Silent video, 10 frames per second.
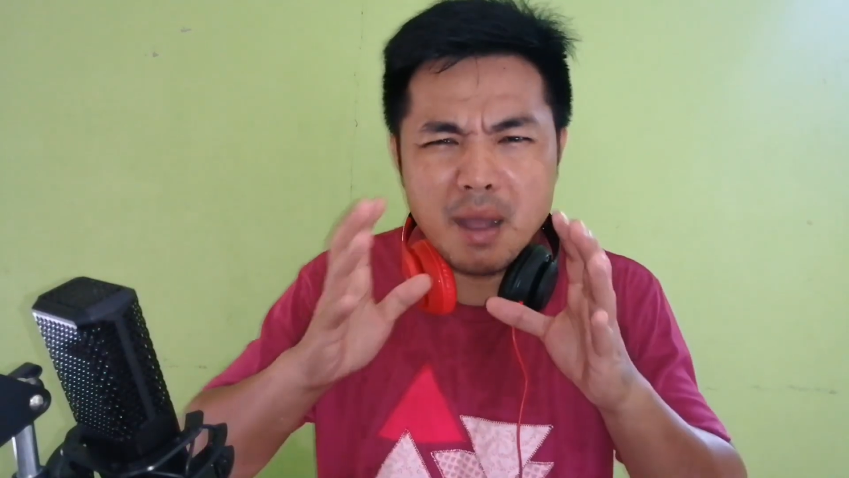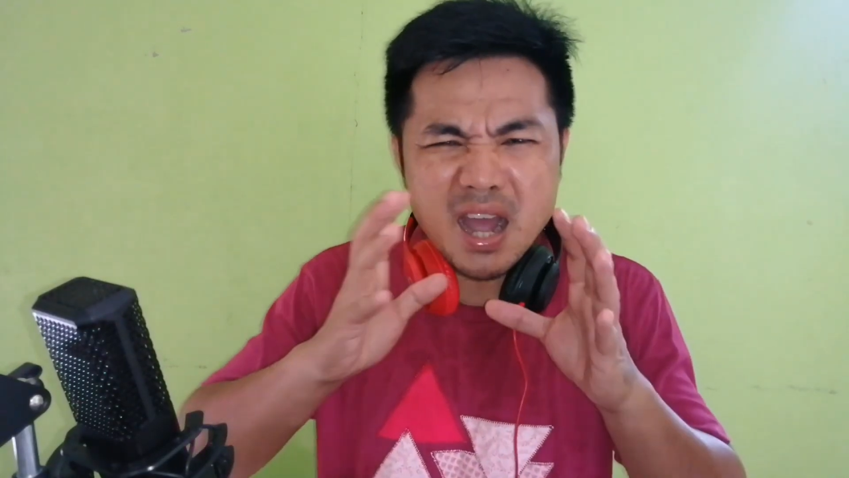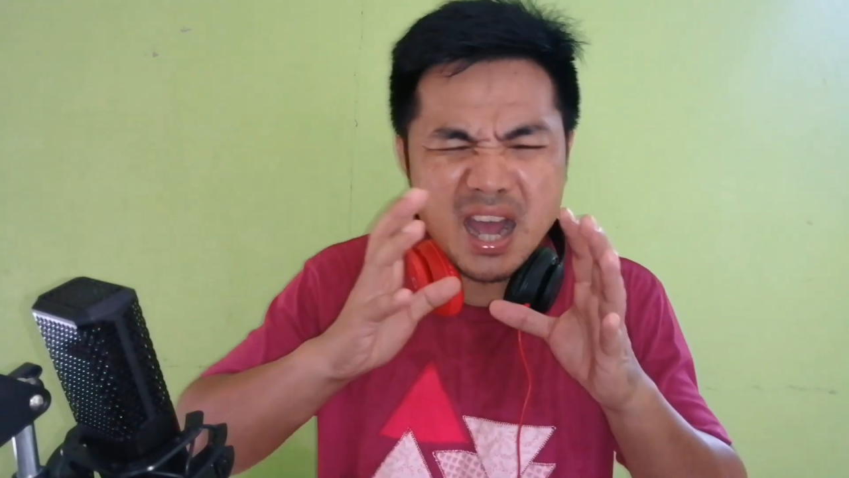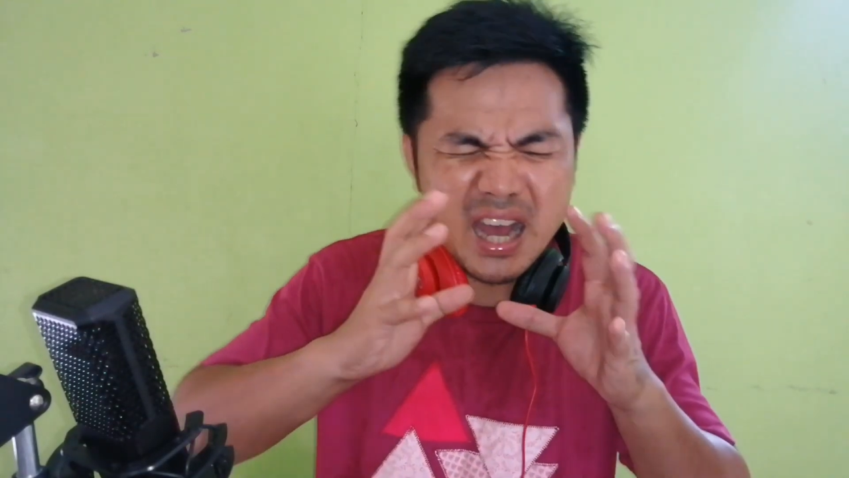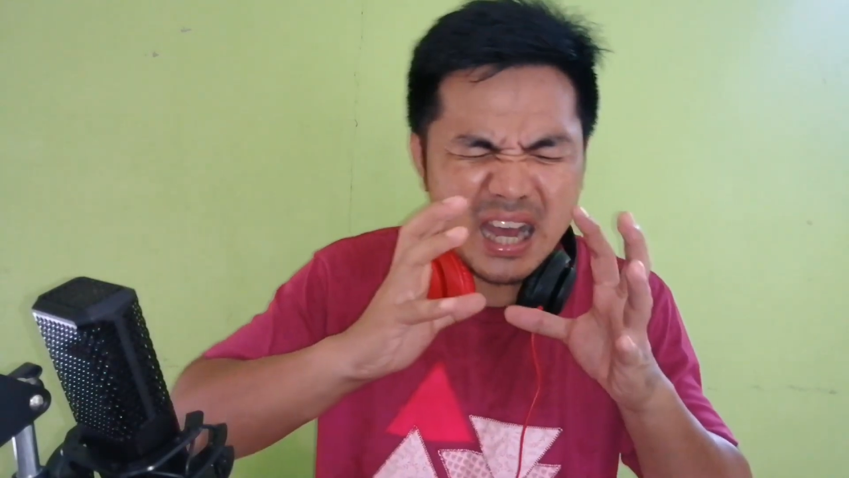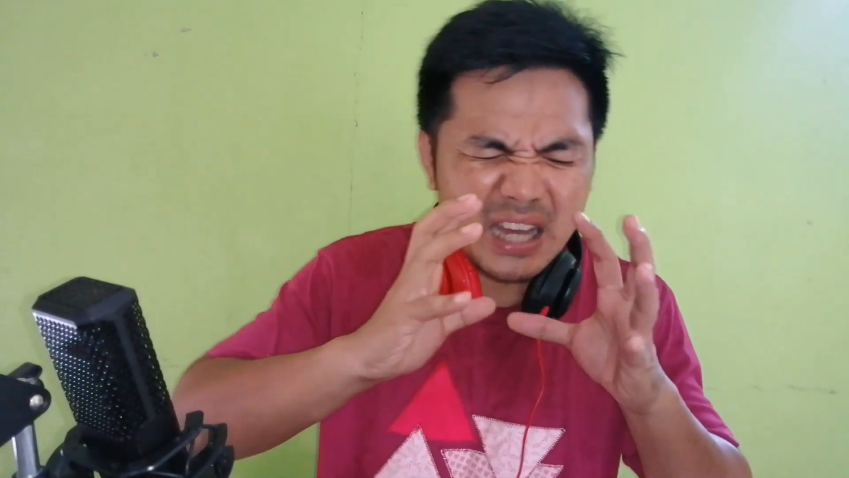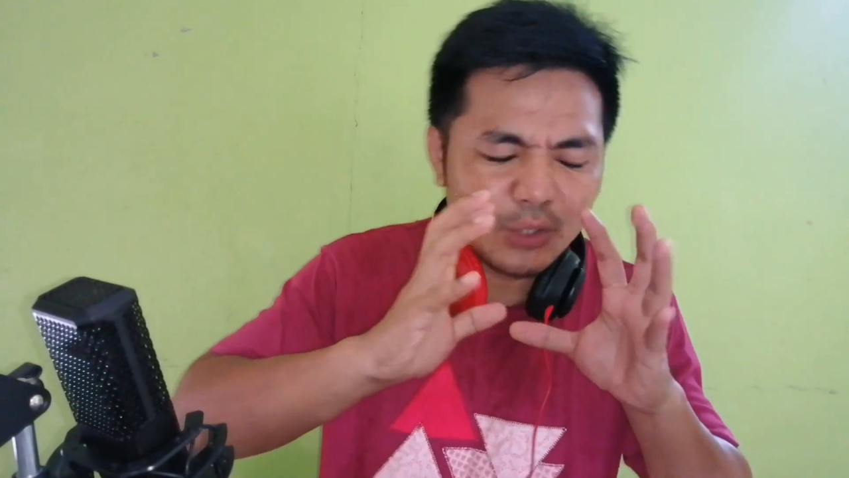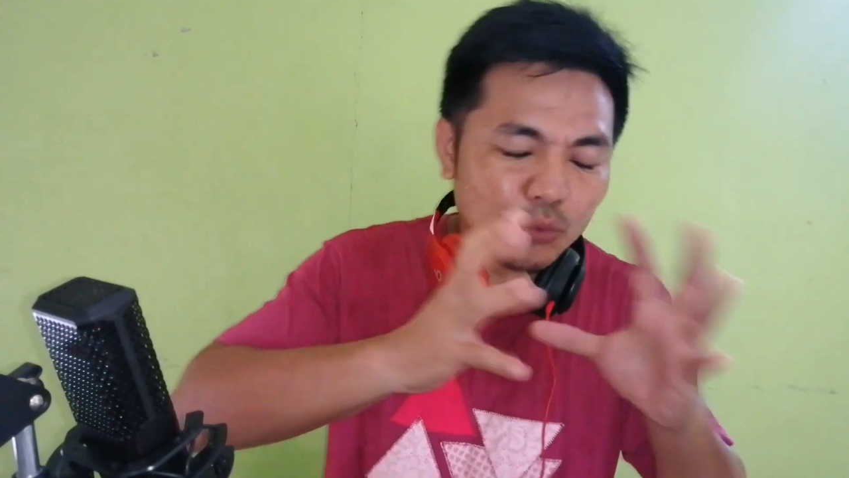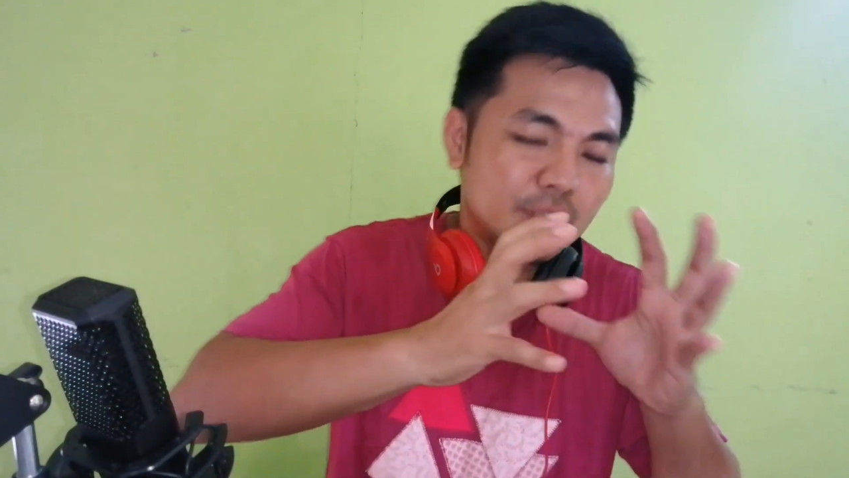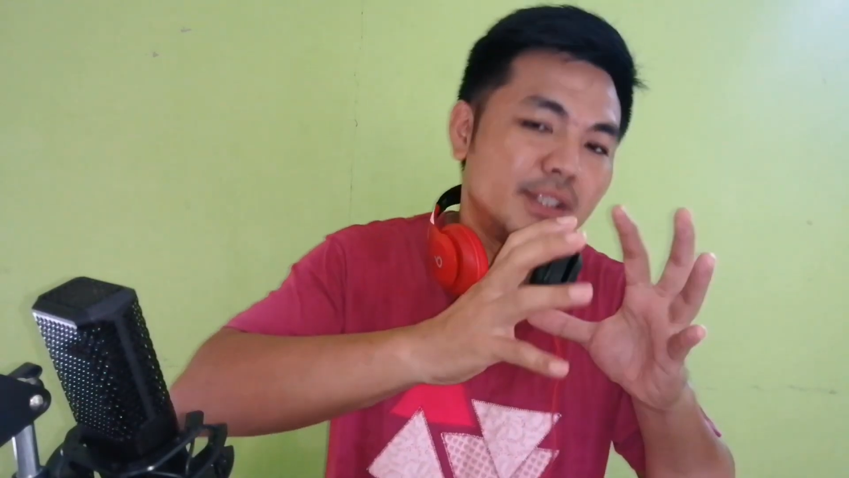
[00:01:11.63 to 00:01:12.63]

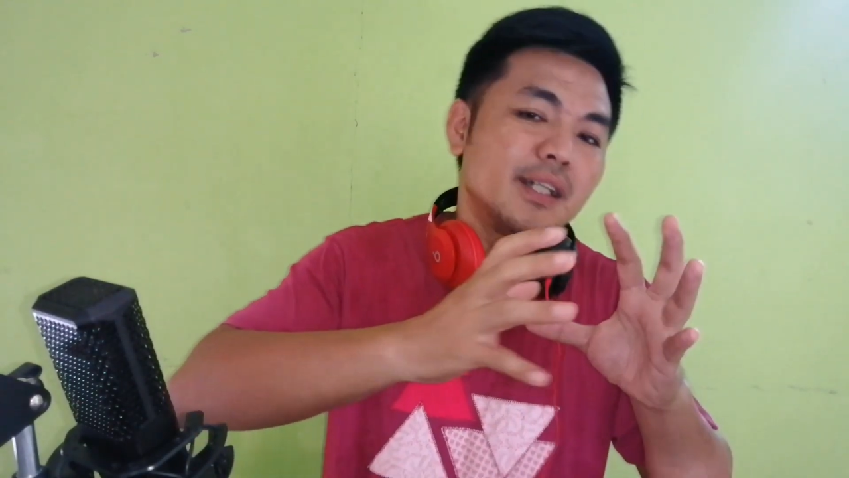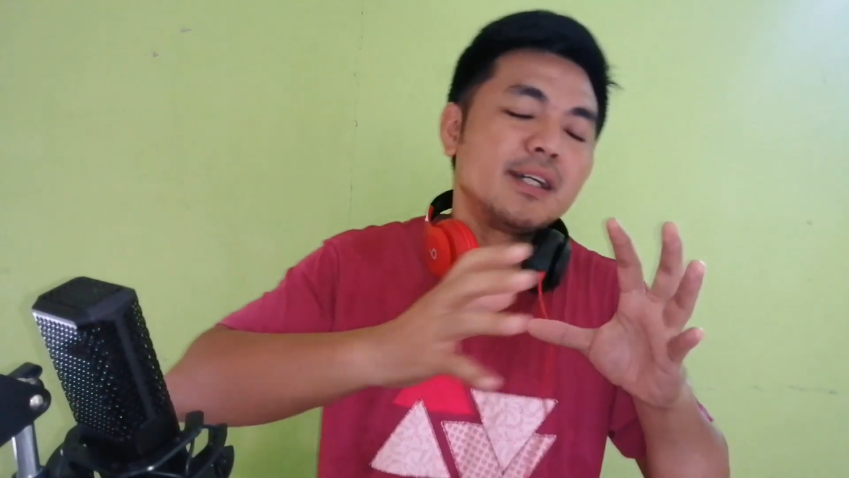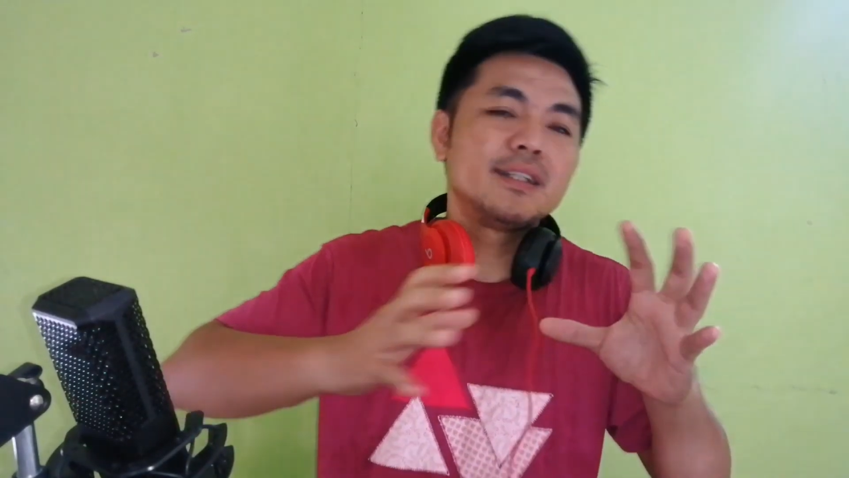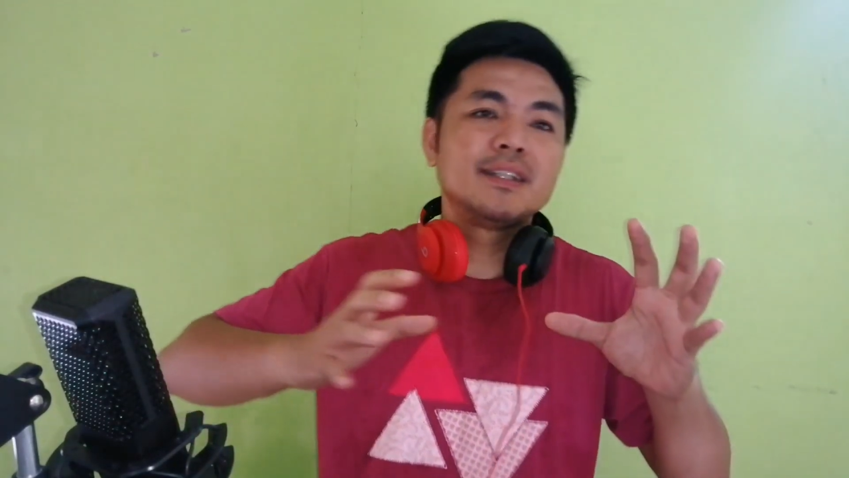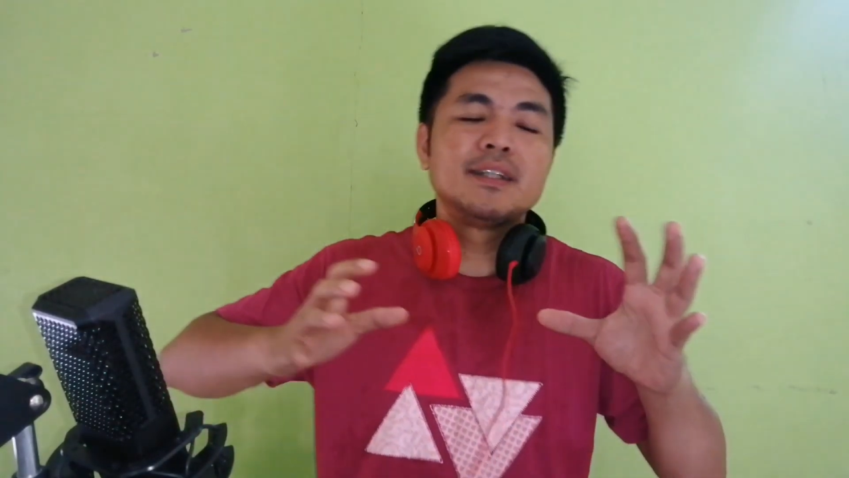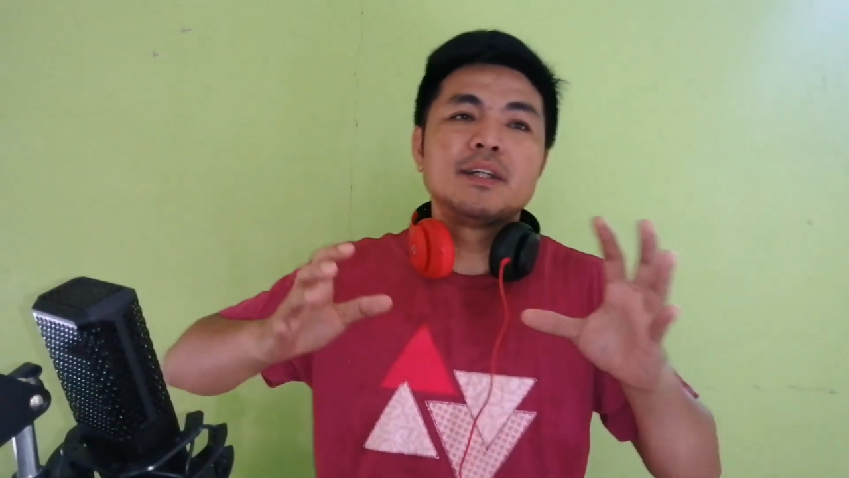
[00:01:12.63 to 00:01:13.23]
baru saja